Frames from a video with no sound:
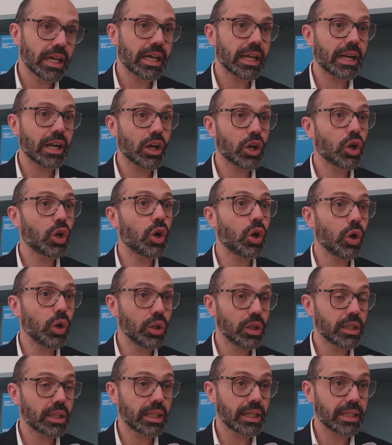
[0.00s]

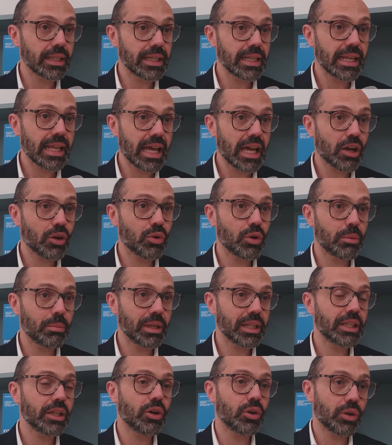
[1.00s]
raccolta delle acque
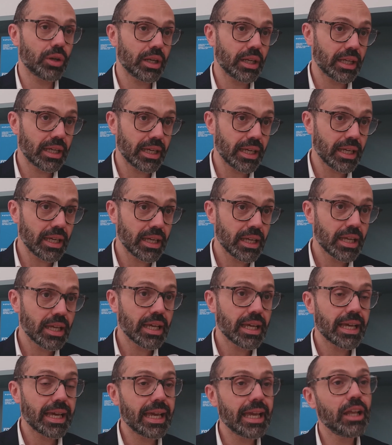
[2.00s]
meteoriche
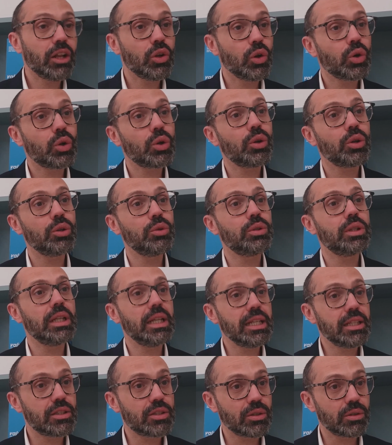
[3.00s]
e il loro
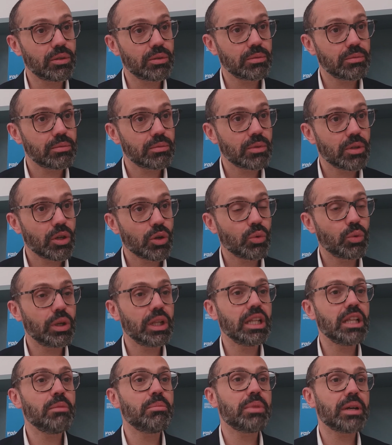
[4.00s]
riutilizzo,
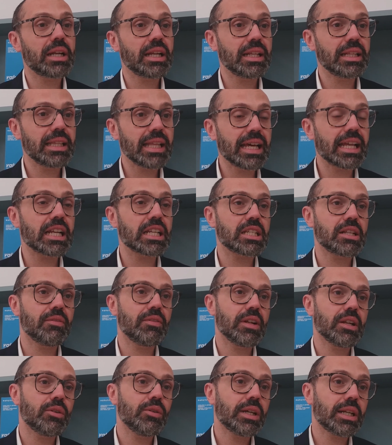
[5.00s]
quindi per andare a
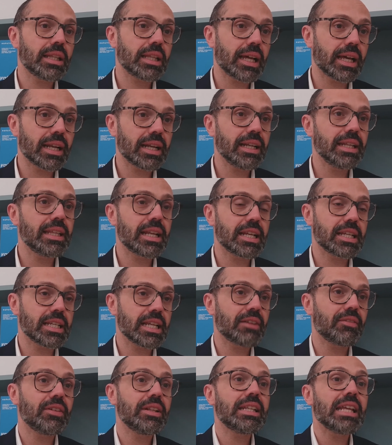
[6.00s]
salvaguardare le
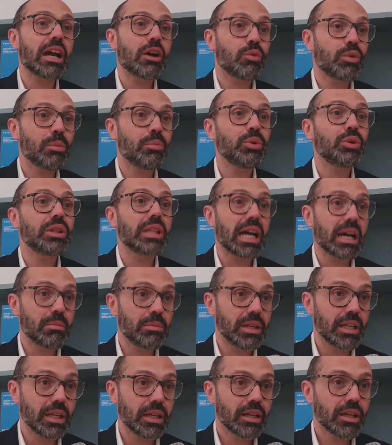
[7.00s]
riserve di acqua
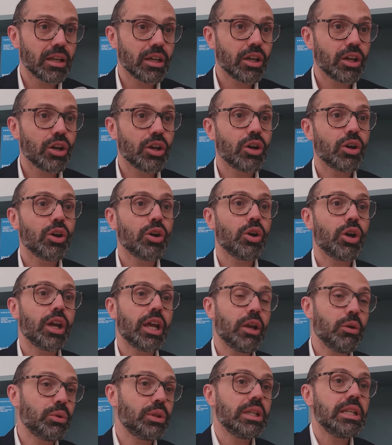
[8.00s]
potabile
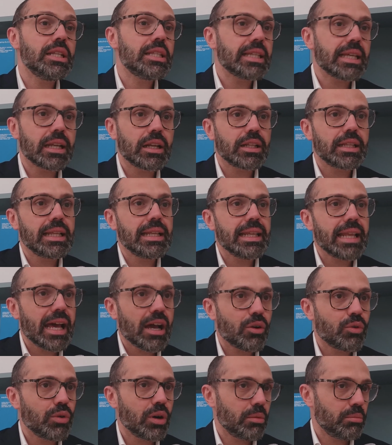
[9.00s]
e utilizzare
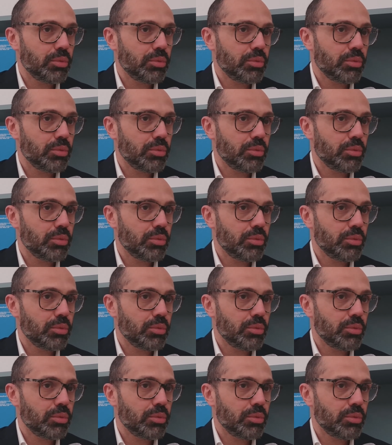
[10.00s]
dell'acqua